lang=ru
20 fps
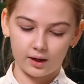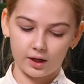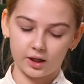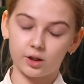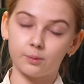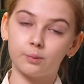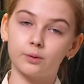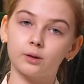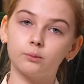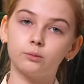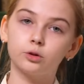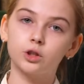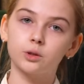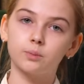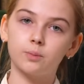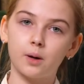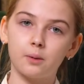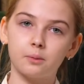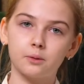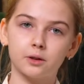Это потому, что
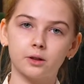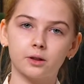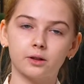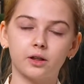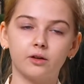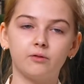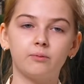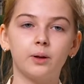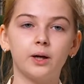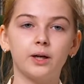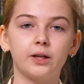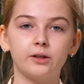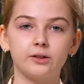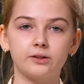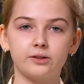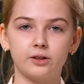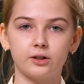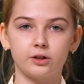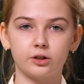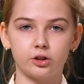папа тогда в
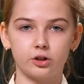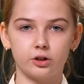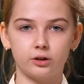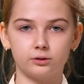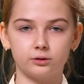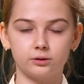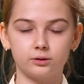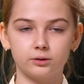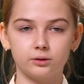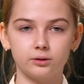больнице лежал.